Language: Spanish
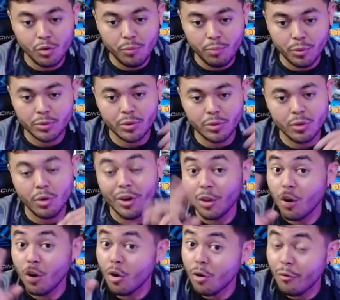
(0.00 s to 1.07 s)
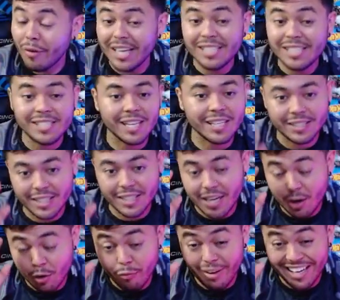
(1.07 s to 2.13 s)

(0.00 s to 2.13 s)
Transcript: grupos o en dos conferencias, la